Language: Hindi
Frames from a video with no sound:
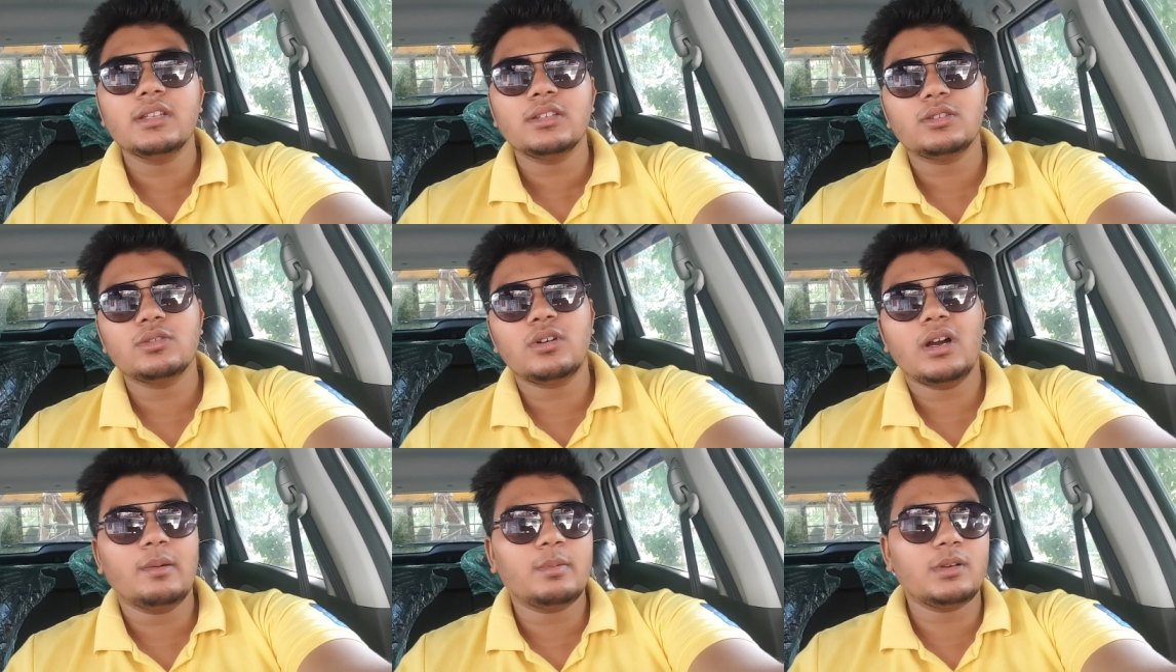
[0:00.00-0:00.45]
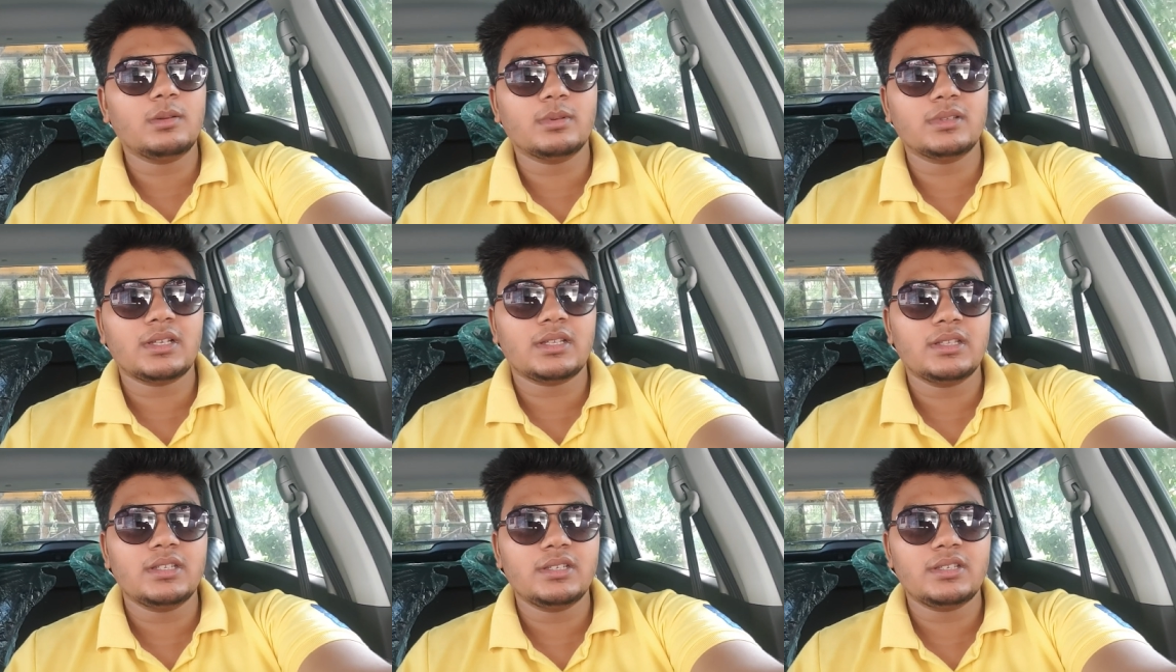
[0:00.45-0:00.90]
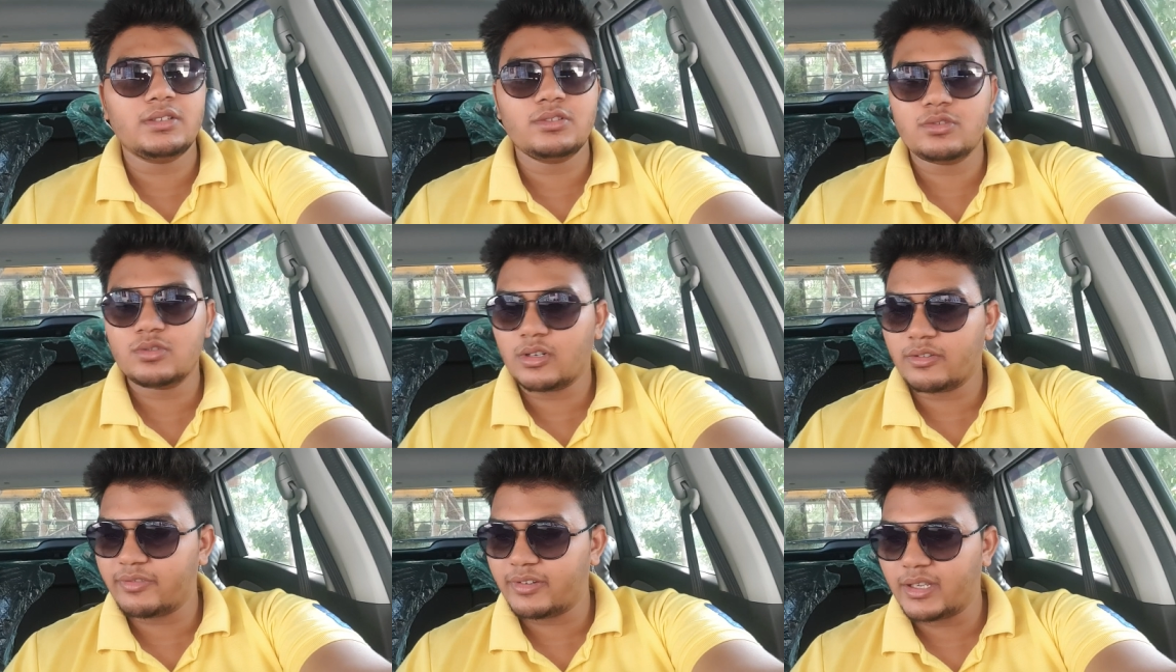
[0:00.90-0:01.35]
तो आपको बता दें कि
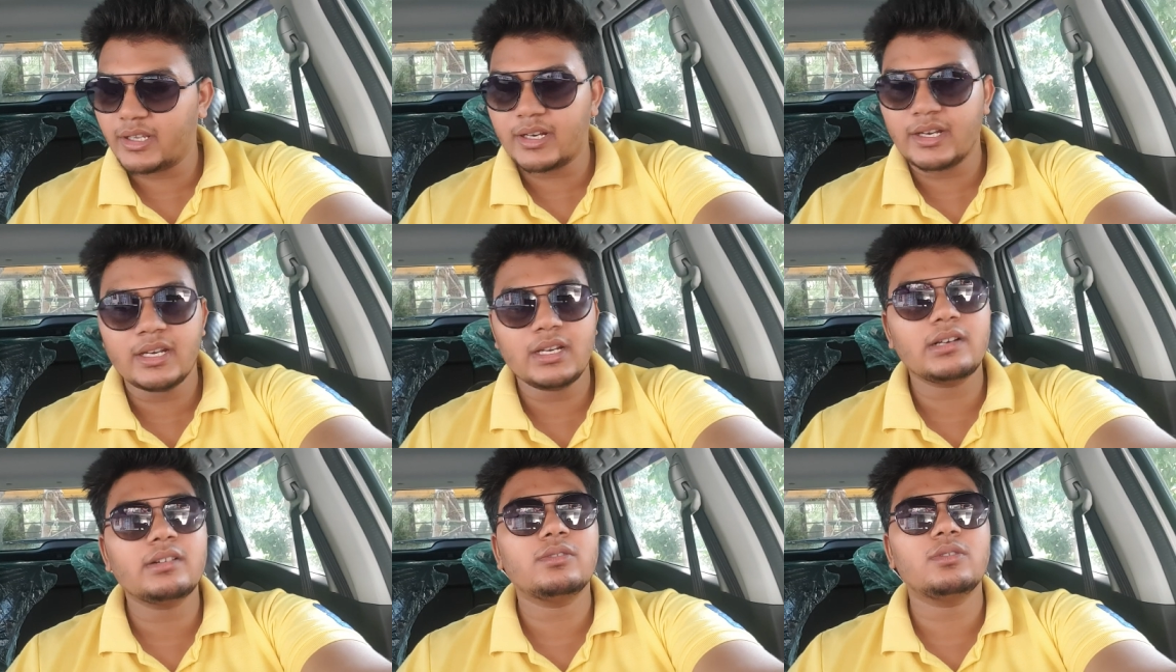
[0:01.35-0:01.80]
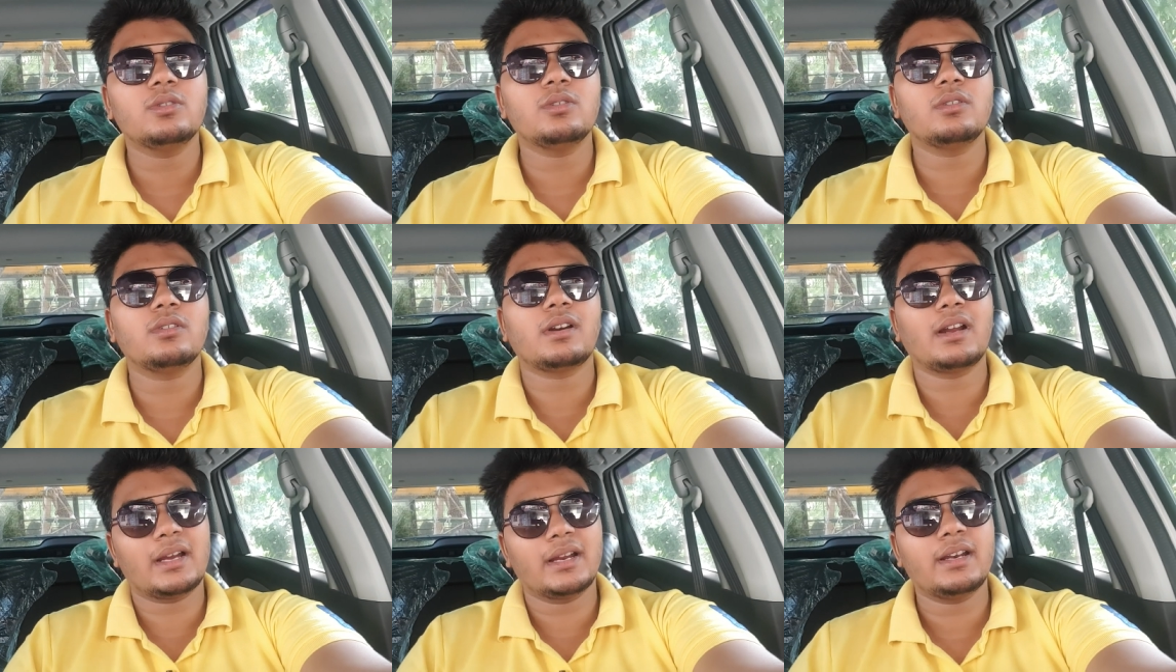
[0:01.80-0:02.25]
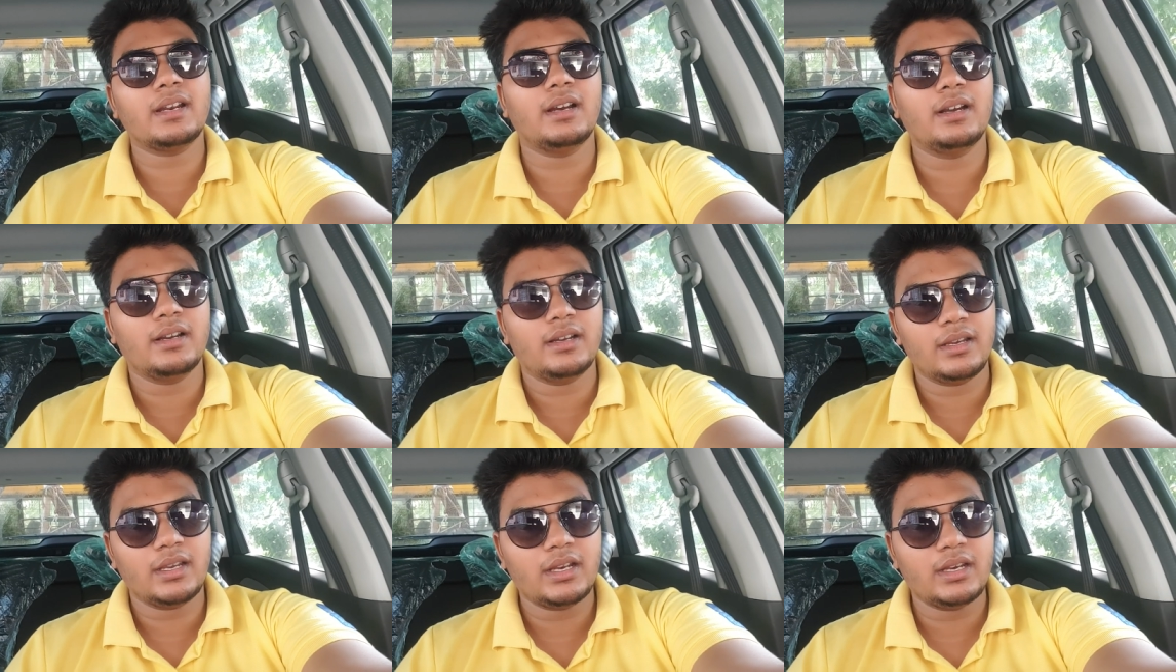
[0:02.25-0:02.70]
जो अफेयर है ना वो रखना
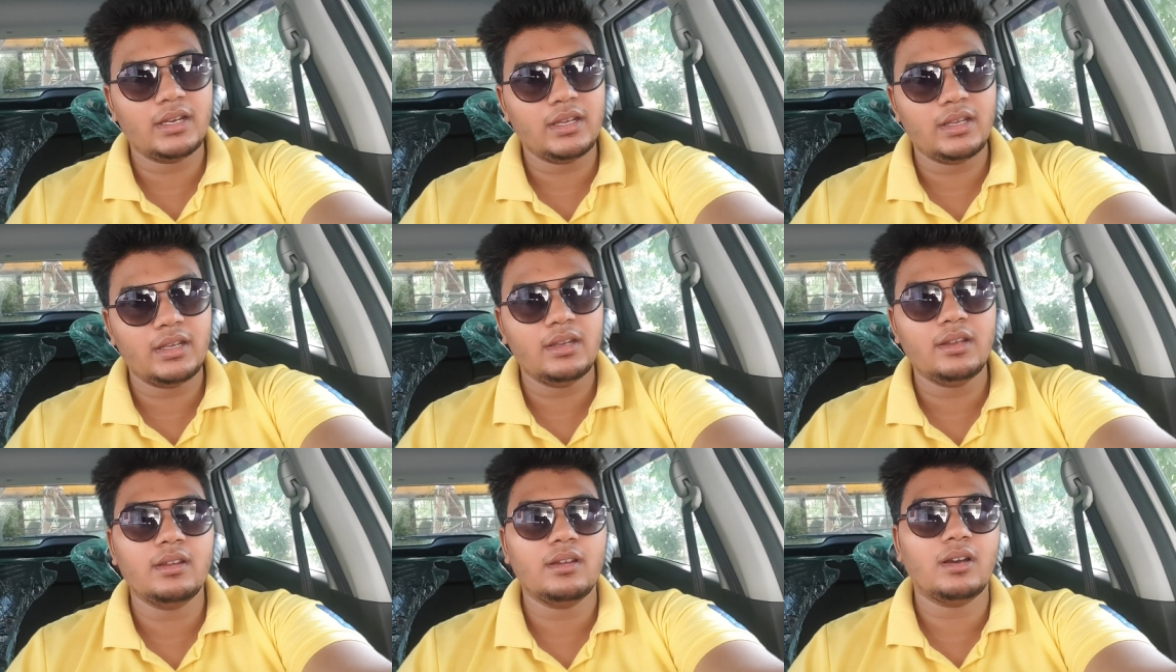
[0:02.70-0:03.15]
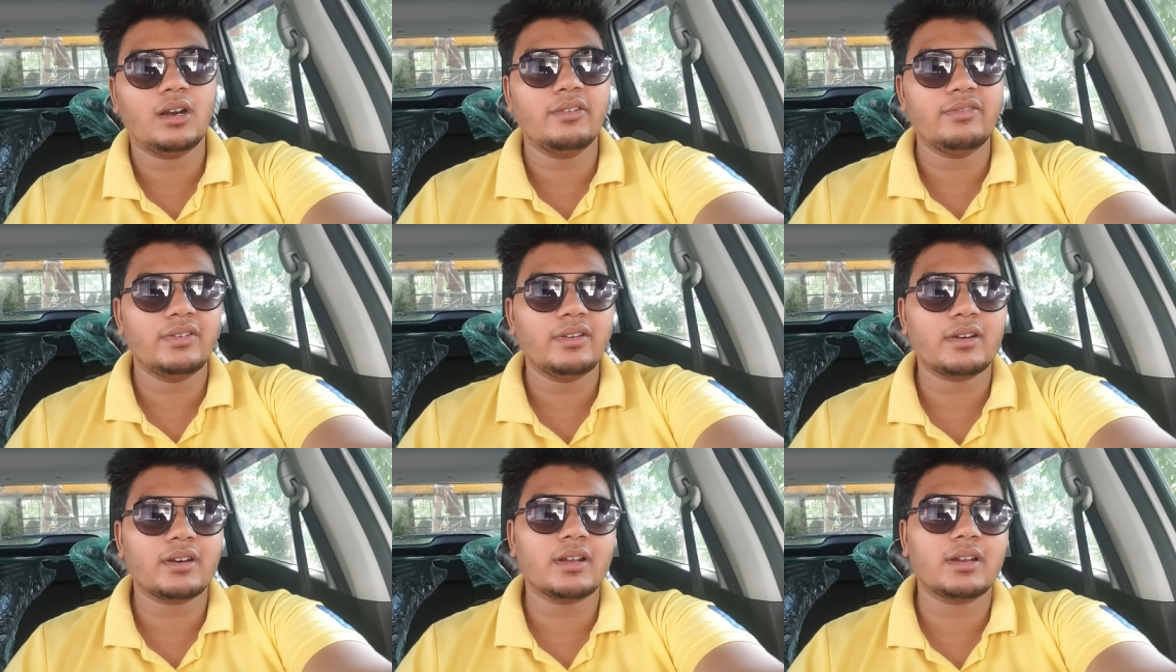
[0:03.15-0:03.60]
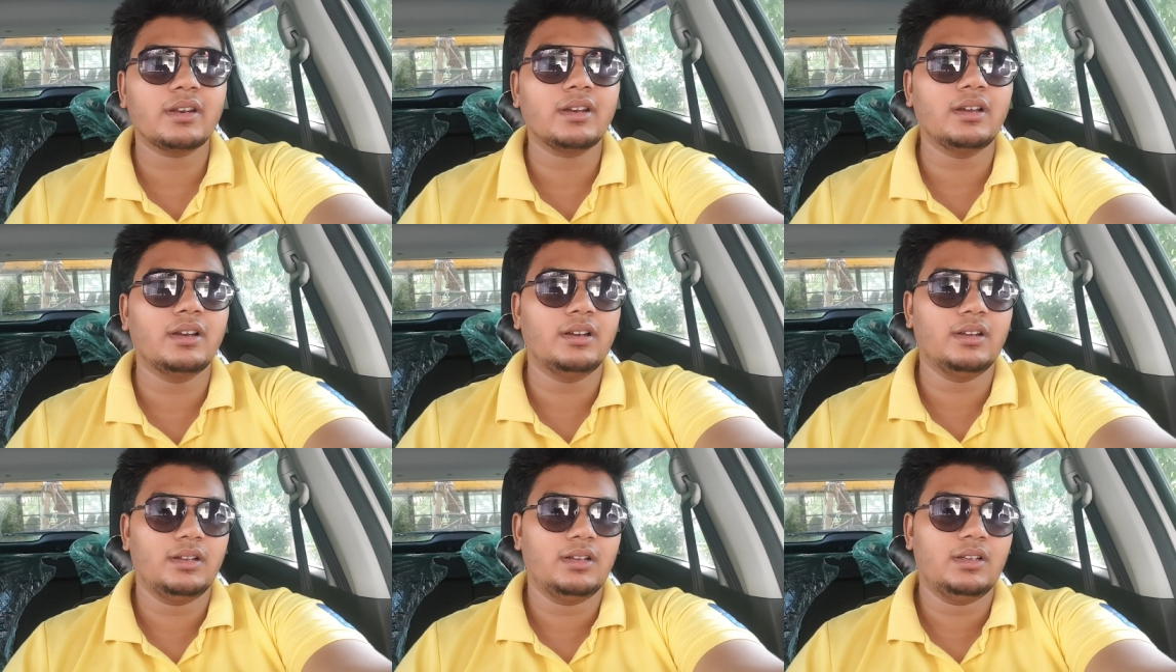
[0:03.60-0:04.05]
यानी कि अफेयर रखना